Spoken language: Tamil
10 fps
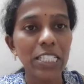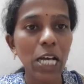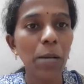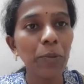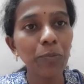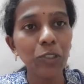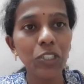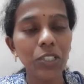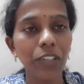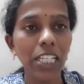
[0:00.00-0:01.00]
சாப்பிட்டு
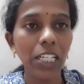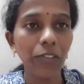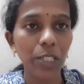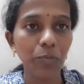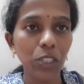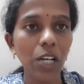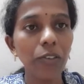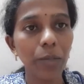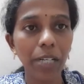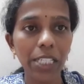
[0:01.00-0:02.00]
முடிச்சுட்டு வெளியில் வரும்போது
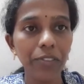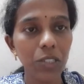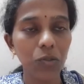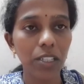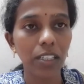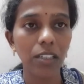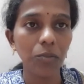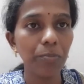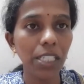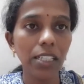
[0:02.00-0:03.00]
அவங்க மனைவி சொல்கிறாங்க
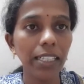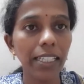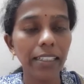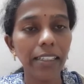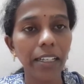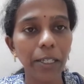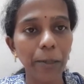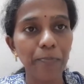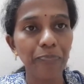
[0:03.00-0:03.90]
பில்லுலாம் கெட்டிட்டாங்க